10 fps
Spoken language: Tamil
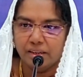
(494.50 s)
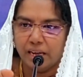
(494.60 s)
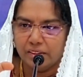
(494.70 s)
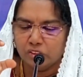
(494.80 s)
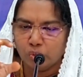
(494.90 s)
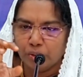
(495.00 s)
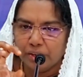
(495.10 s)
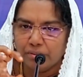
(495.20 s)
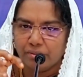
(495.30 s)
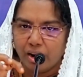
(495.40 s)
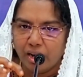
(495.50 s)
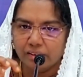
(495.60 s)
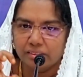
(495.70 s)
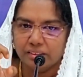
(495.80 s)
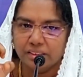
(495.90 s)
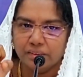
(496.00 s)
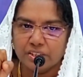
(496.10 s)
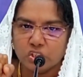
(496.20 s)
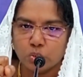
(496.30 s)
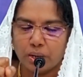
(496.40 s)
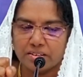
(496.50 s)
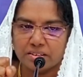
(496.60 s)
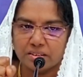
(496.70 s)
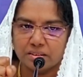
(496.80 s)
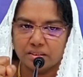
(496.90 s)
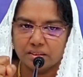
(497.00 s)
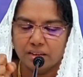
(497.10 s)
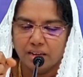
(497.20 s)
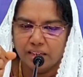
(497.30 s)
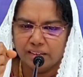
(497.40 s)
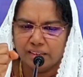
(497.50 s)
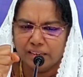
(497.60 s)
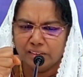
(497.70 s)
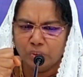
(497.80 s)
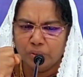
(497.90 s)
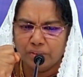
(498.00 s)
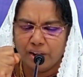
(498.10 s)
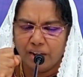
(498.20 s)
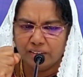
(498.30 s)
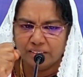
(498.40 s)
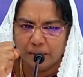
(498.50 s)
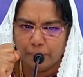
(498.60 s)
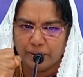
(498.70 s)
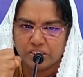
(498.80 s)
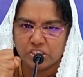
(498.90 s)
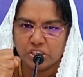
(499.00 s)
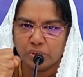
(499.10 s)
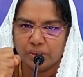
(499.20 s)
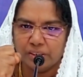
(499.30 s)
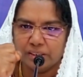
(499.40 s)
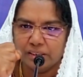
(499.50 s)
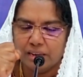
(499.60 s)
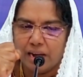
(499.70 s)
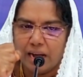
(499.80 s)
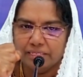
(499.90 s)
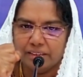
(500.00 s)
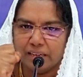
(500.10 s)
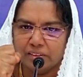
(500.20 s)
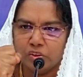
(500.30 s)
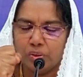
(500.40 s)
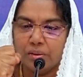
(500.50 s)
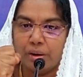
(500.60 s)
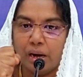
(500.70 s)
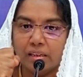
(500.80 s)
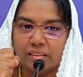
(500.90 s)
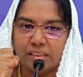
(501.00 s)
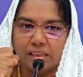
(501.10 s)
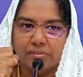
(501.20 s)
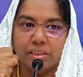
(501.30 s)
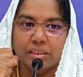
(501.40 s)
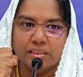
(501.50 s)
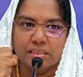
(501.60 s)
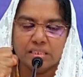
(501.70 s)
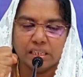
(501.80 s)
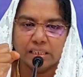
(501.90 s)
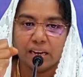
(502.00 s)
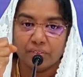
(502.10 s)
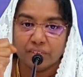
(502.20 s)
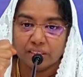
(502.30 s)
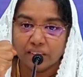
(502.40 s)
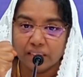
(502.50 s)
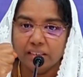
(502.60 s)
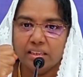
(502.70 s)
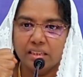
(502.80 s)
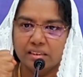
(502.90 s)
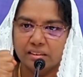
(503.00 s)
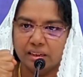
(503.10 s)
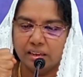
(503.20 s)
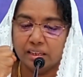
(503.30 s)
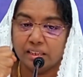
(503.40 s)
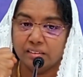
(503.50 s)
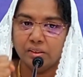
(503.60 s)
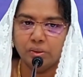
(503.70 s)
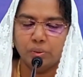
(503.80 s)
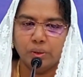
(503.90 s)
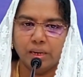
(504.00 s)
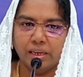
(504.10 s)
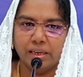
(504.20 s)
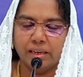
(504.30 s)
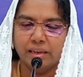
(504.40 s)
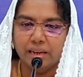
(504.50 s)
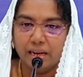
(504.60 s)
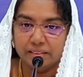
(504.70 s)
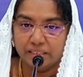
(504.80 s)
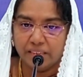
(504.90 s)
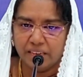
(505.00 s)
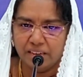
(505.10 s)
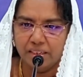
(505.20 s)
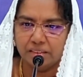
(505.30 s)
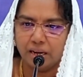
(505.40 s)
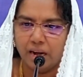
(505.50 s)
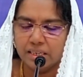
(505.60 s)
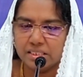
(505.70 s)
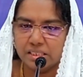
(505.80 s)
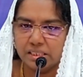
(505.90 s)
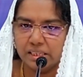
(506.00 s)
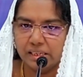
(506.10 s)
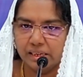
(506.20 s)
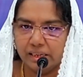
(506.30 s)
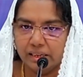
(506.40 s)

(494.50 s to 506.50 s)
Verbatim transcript: கர்த்தருடைய வார்த்தையை விசுவாசித்து அந்த கர்த்தருடைய வார்த்தையை பற்றி கொண்டு அந்த கர்த்தருடைய வார்த்தையில அவன் நின்றான் அவன் தங்கி இருந்தான் கர்த்தருக்குள்ளால அந்த கேரி ஆச்சண்டையில